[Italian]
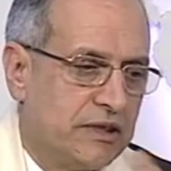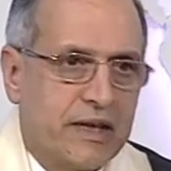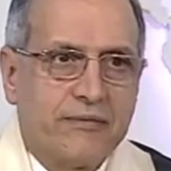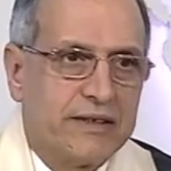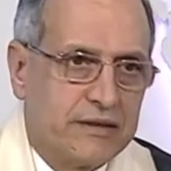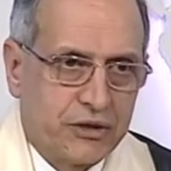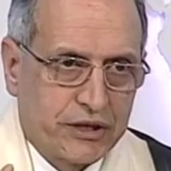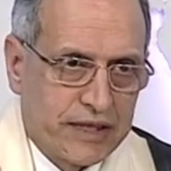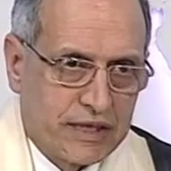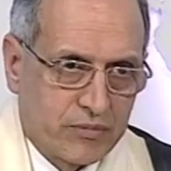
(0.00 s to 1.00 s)
sarà
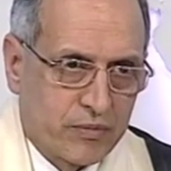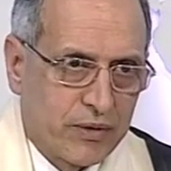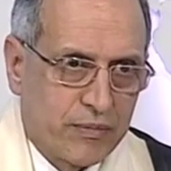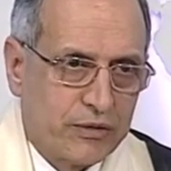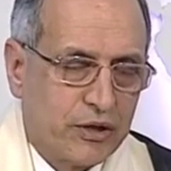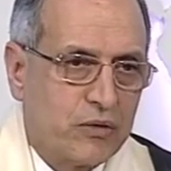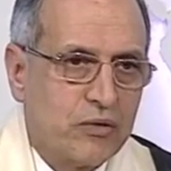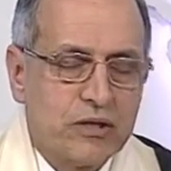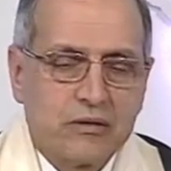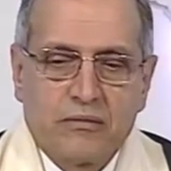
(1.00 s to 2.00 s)
fantascienza probabilmente in
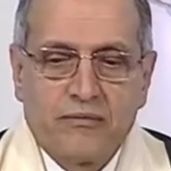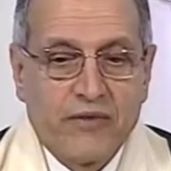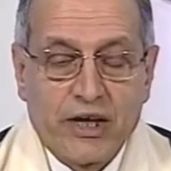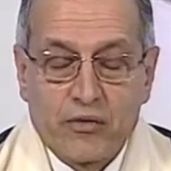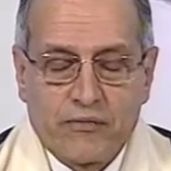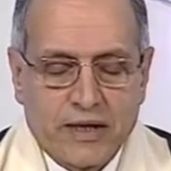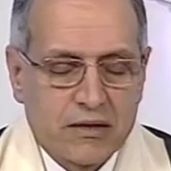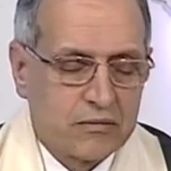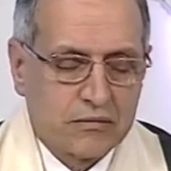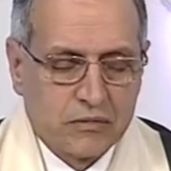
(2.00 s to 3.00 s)
questo, vero o
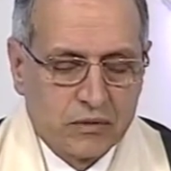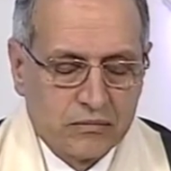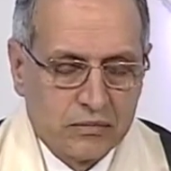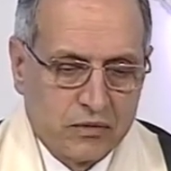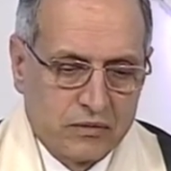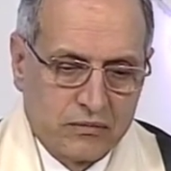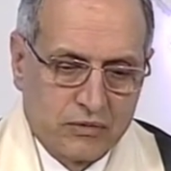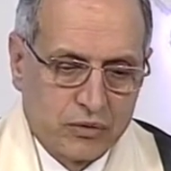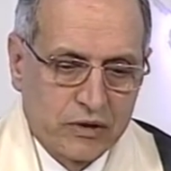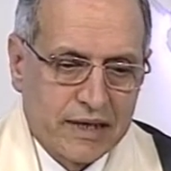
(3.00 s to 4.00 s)
falso, no, non
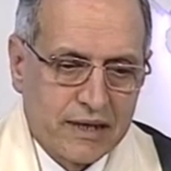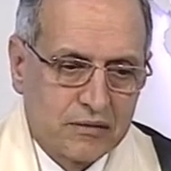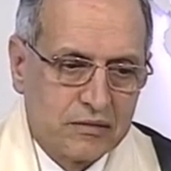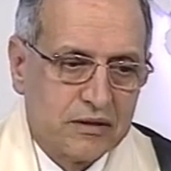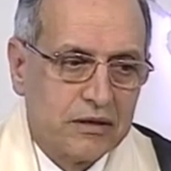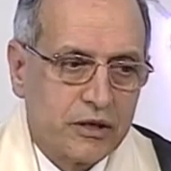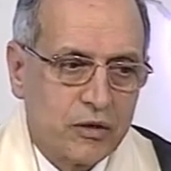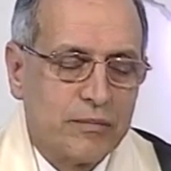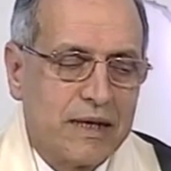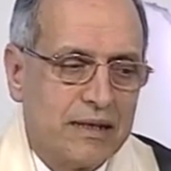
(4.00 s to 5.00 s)
sono in grado di
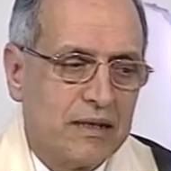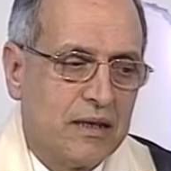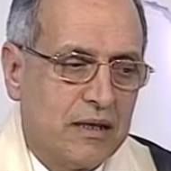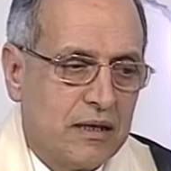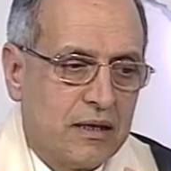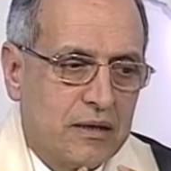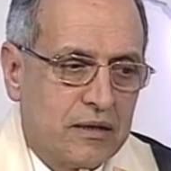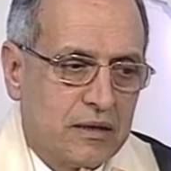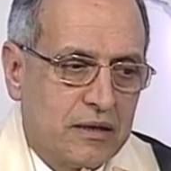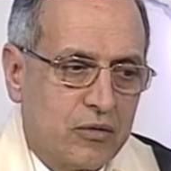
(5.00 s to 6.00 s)
dirlo, ma
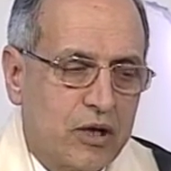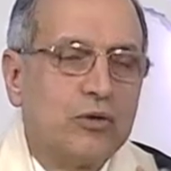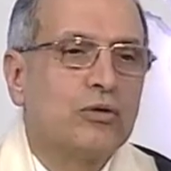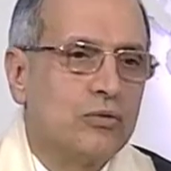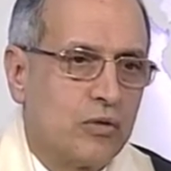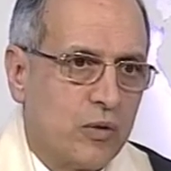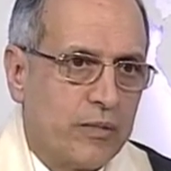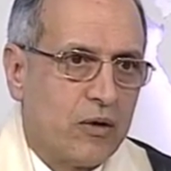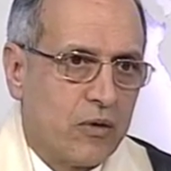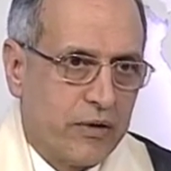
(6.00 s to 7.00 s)
eh, lo racconto
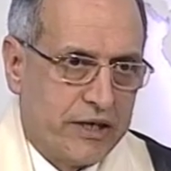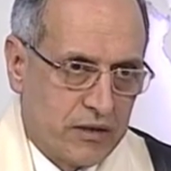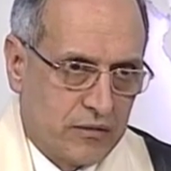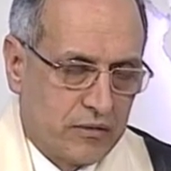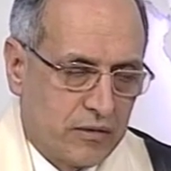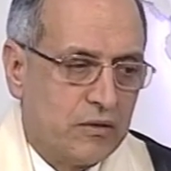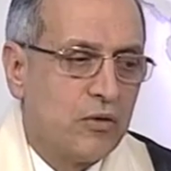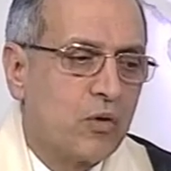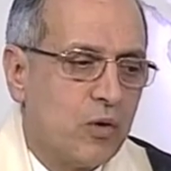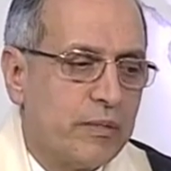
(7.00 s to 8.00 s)
come l'ho letto
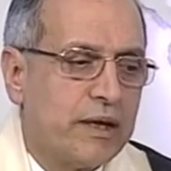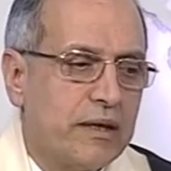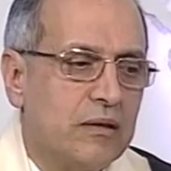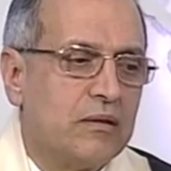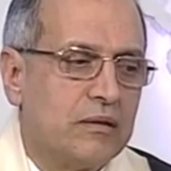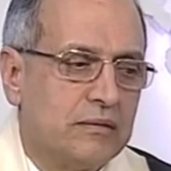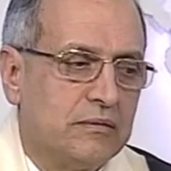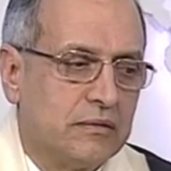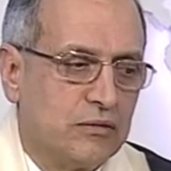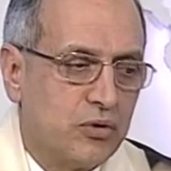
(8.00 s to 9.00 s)
o come l'ho
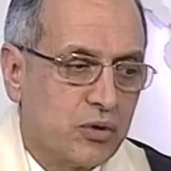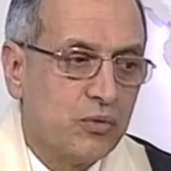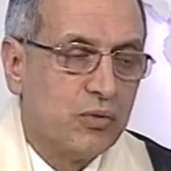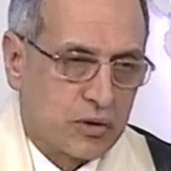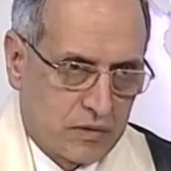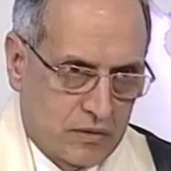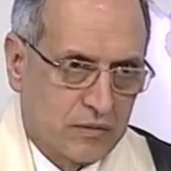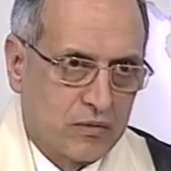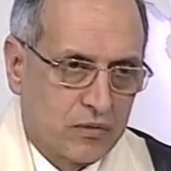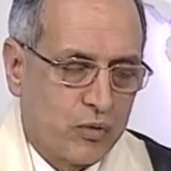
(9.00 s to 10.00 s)
mm, discusso
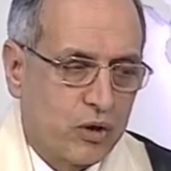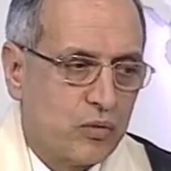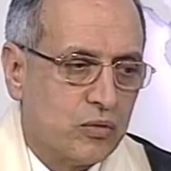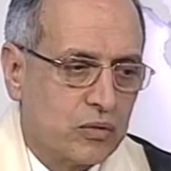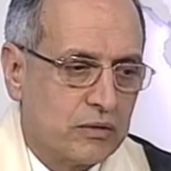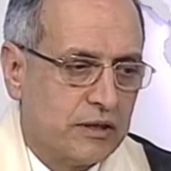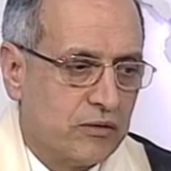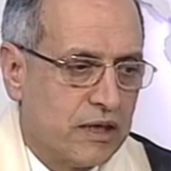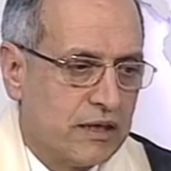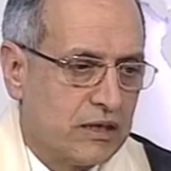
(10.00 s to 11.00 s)
con qualcuno di
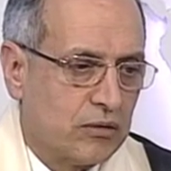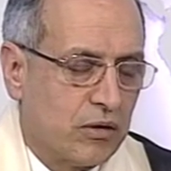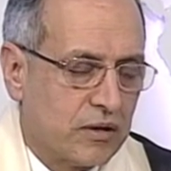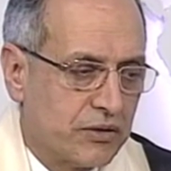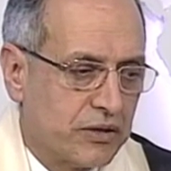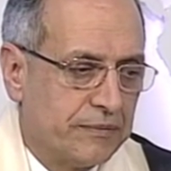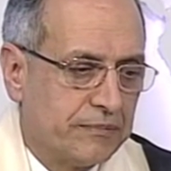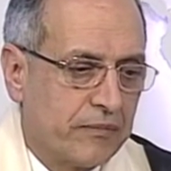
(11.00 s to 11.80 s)
quelli storici,